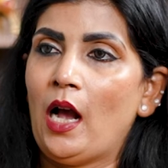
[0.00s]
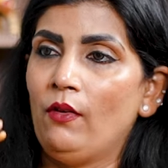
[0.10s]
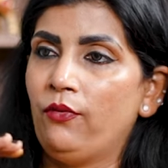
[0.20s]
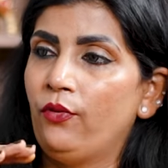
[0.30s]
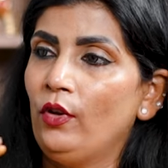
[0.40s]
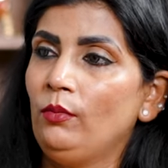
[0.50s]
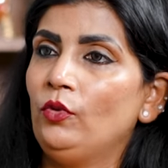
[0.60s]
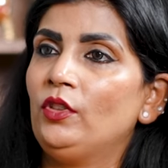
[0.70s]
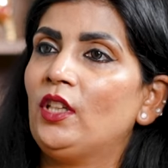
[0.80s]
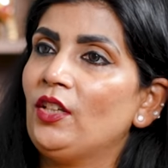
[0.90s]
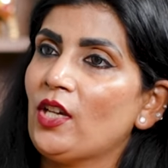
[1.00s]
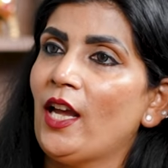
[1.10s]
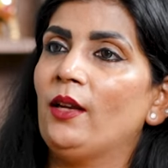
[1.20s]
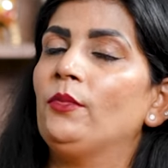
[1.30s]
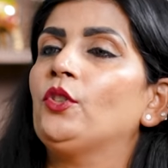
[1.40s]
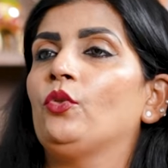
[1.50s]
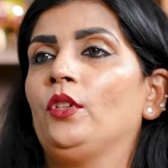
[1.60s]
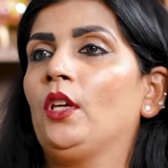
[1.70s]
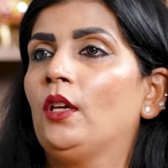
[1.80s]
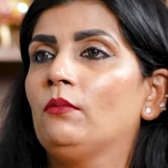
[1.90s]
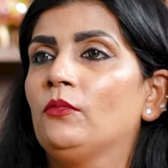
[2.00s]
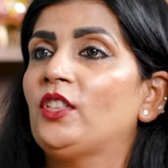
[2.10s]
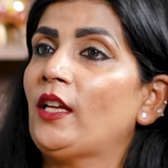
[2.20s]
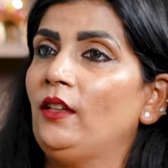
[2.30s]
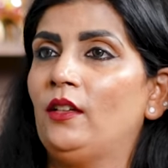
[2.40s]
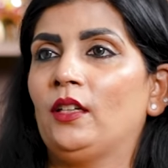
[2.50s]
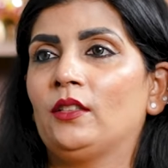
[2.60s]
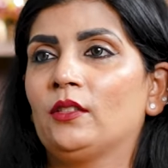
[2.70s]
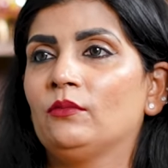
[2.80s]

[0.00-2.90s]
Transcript: आप फुल हम्म। मून की छाया में सोइए सारी रात